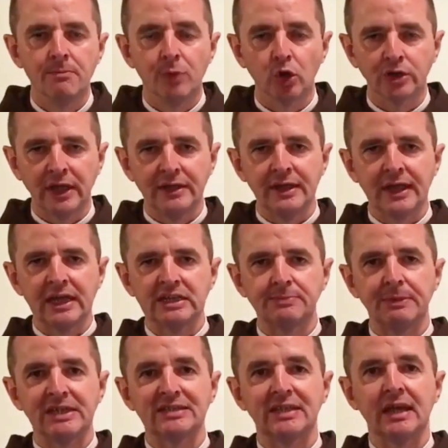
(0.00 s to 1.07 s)
importante que es
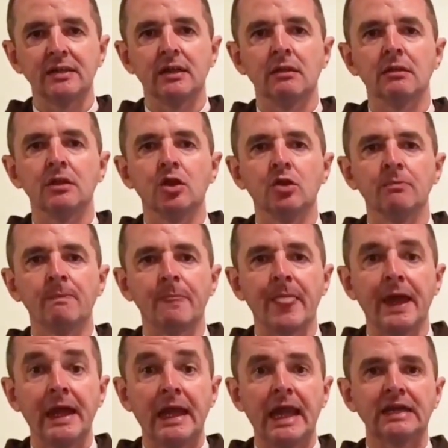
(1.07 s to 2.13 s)
prestar atención
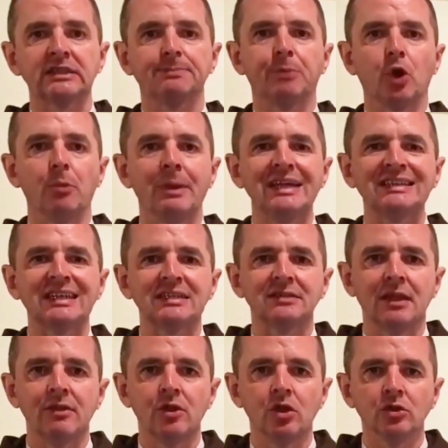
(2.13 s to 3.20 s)
en las promesas
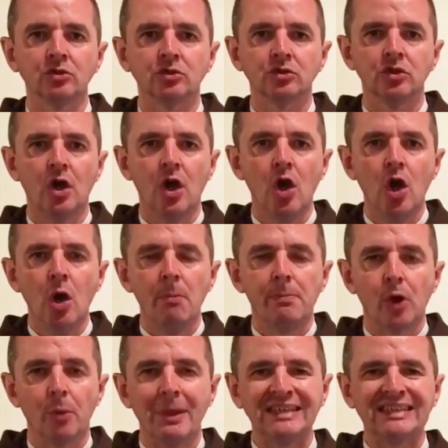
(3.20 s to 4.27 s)
de Dios,
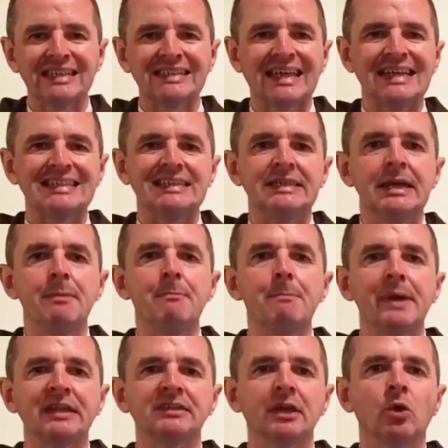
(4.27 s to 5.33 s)
promesas que
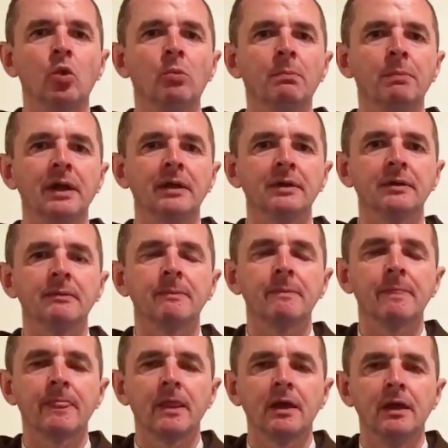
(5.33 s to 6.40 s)
siempre se cumplen
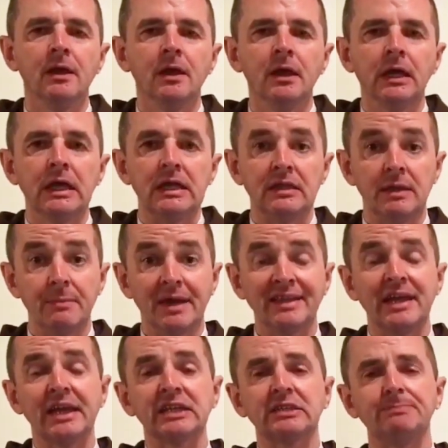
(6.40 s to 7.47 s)
y de
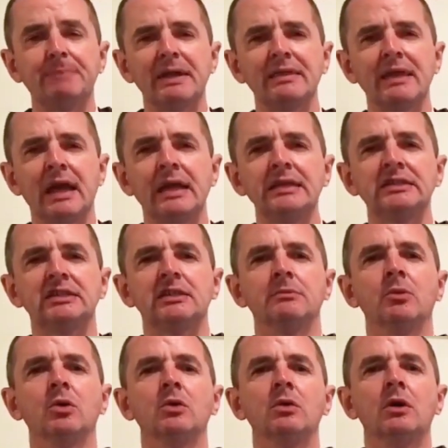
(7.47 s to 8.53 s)
manera
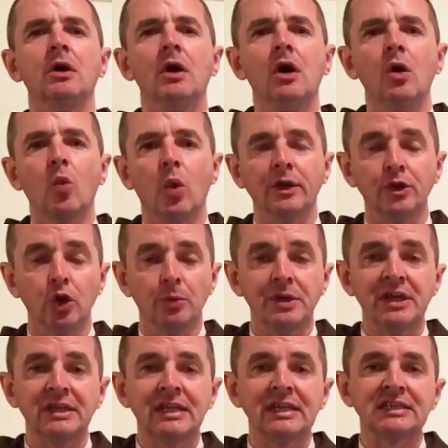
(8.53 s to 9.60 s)
especialísima cuando
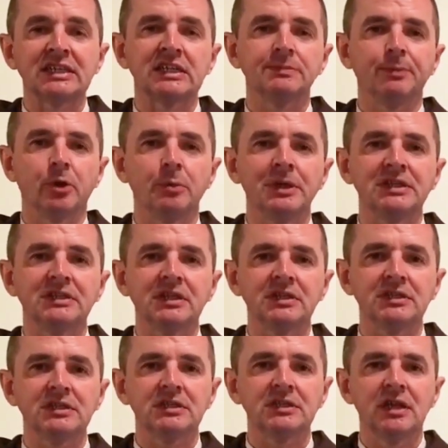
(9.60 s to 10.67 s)
vienen esas
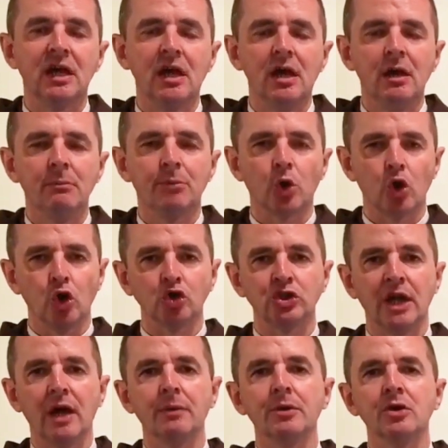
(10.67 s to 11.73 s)
promesas por los
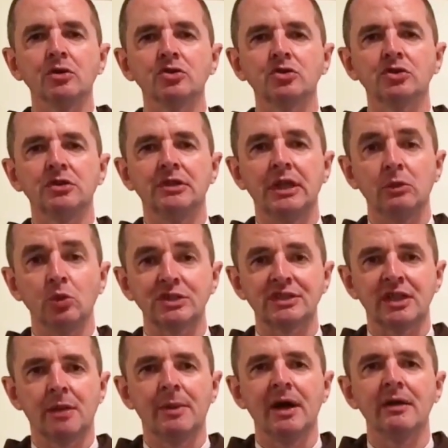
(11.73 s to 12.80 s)
labios de
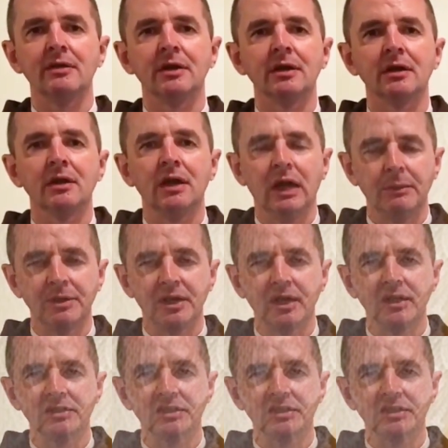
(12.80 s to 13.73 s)
nuestra Madre, la Virgen